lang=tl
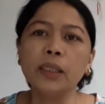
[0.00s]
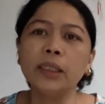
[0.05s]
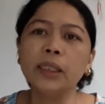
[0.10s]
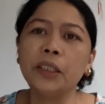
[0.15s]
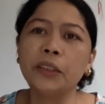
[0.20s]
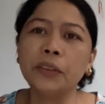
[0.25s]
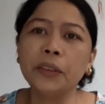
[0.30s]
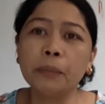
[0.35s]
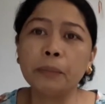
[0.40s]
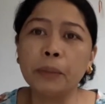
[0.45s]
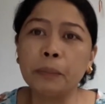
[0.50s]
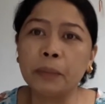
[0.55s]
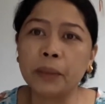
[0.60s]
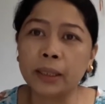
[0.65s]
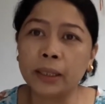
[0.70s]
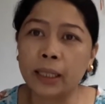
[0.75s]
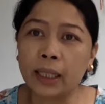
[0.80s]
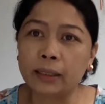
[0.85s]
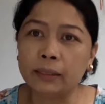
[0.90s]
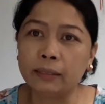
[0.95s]
Siya yung
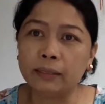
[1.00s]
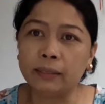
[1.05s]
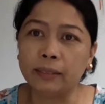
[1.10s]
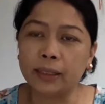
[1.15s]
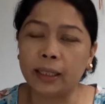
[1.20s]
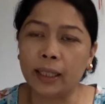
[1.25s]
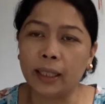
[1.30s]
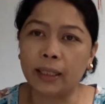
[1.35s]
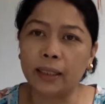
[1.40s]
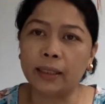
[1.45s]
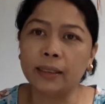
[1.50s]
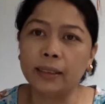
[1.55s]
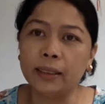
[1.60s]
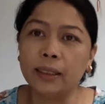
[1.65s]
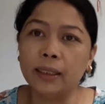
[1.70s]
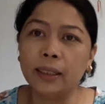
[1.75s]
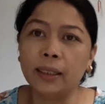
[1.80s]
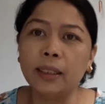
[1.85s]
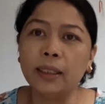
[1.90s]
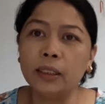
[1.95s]
nagpe-pretend na
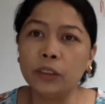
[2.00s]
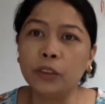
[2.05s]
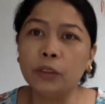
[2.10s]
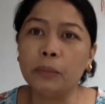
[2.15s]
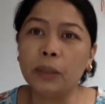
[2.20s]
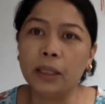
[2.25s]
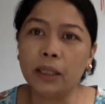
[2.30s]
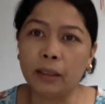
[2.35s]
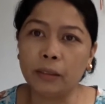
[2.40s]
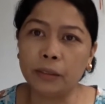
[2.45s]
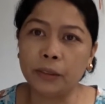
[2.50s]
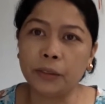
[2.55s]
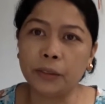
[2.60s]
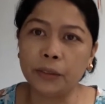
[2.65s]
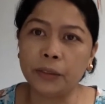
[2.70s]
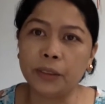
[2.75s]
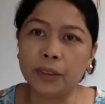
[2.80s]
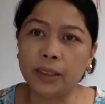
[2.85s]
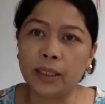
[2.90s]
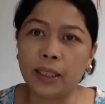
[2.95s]
gumalaw
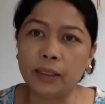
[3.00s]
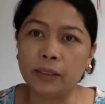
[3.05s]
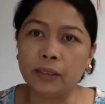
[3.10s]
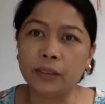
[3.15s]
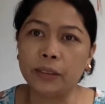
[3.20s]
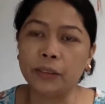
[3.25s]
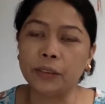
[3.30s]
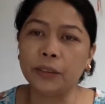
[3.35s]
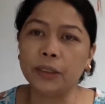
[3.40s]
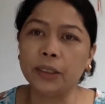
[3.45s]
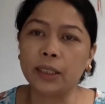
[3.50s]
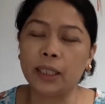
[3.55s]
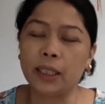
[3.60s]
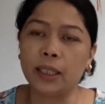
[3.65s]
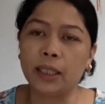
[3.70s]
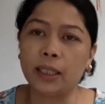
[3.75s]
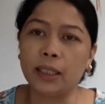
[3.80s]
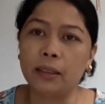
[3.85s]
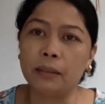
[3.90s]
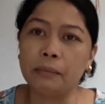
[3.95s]
doon sa ano, doon
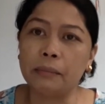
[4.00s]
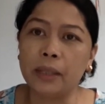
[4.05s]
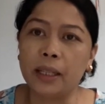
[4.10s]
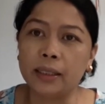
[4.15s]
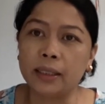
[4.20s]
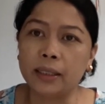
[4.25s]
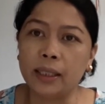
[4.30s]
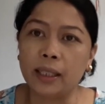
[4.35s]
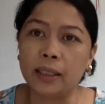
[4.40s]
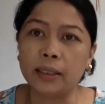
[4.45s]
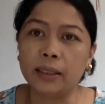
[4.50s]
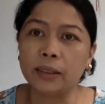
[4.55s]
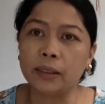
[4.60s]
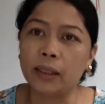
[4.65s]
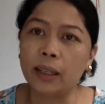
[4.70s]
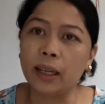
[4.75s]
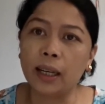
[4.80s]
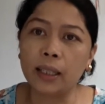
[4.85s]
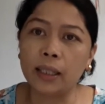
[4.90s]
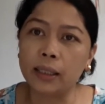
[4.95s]
sa mesa. So,
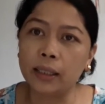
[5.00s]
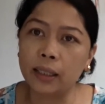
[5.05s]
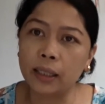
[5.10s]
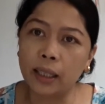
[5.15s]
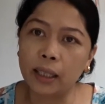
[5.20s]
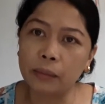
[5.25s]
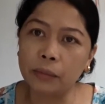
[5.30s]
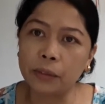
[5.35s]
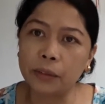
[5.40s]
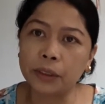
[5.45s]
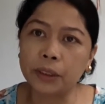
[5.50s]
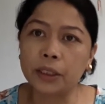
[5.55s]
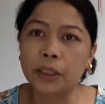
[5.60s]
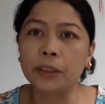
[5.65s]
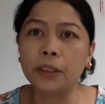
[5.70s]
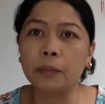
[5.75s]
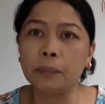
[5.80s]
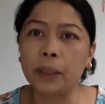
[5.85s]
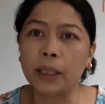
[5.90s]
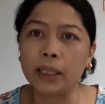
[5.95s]
akala ng amo, siya
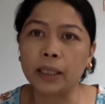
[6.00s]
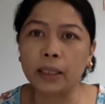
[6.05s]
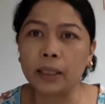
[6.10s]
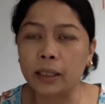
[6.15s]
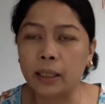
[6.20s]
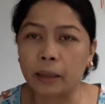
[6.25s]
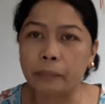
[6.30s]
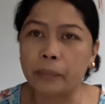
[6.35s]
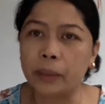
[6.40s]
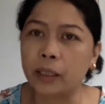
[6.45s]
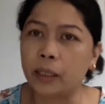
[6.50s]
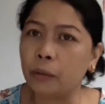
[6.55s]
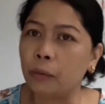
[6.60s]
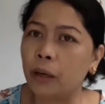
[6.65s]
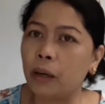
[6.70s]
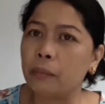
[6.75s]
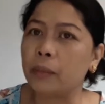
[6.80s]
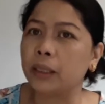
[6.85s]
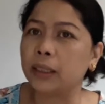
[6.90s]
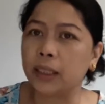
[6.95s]
yung nagpakahirap,
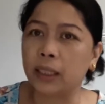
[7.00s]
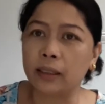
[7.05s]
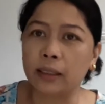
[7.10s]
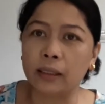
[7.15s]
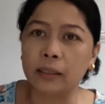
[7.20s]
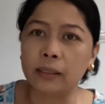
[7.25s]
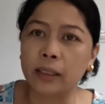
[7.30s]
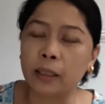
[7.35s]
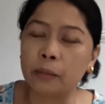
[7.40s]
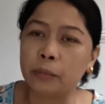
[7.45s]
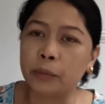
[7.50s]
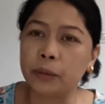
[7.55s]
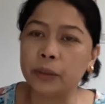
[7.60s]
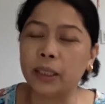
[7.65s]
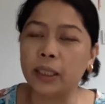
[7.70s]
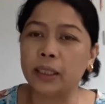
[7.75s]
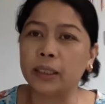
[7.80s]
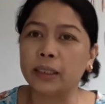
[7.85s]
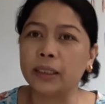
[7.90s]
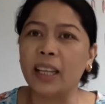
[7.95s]
maghiwa, mag-set ng, table,
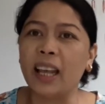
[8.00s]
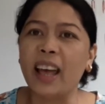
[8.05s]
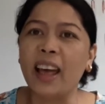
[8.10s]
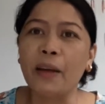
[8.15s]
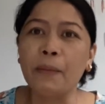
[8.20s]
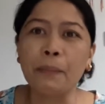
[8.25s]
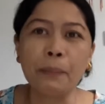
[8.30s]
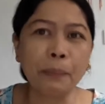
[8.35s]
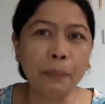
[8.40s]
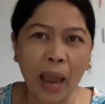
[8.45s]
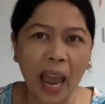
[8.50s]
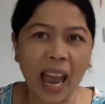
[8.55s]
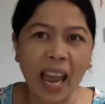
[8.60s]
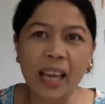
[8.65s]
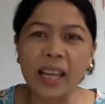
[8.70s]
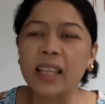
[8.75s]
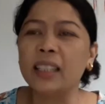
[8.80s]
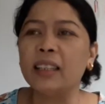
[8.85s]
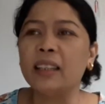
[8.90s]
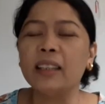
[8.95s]
ng
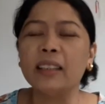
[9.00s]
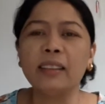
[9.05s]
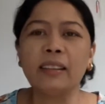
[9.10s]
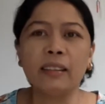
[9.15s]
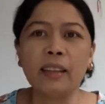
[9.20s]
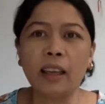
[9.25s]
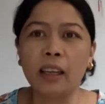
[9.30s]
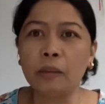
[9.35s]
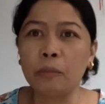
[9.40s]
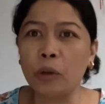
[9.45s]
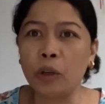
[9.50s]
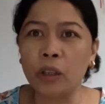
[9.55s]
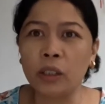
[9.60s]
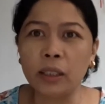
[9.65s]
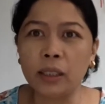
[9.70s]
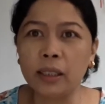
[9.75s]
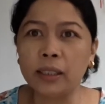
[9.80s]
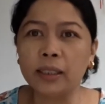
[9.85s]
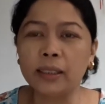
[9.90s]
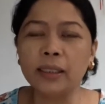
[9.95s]

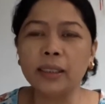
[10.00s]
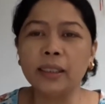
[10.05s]
table